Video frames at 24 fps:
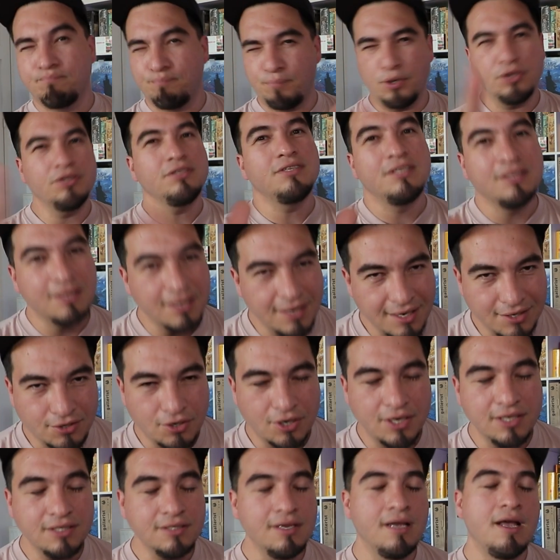por distintas
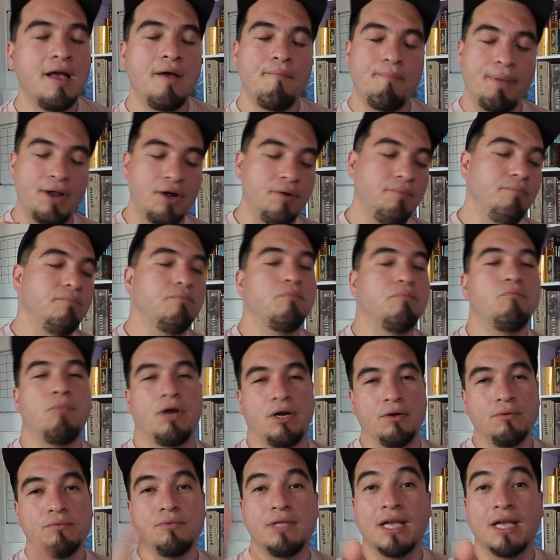razones, pero bueno,